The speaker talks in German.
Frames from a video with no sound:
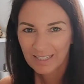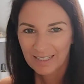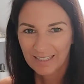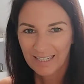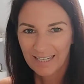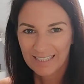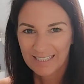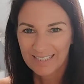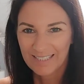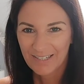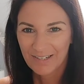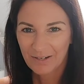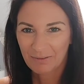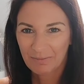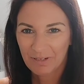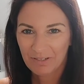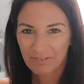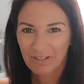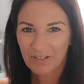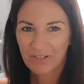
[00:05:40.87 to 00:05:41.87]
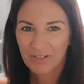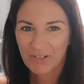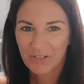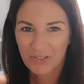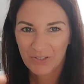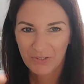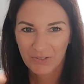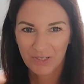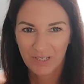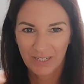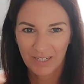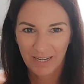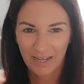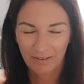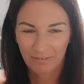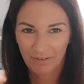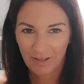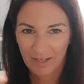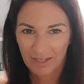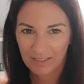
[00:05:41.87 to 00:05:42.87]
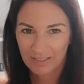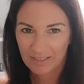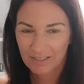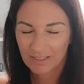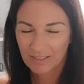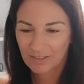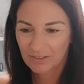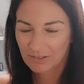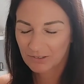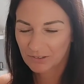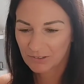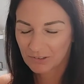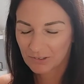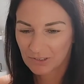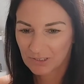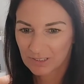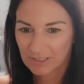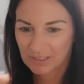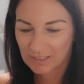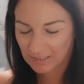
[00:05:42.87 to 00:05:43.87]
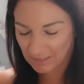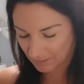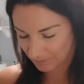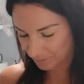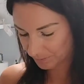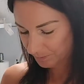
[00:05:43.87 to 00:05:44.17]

Jetzt kommen wir noch zu den Nährwerten und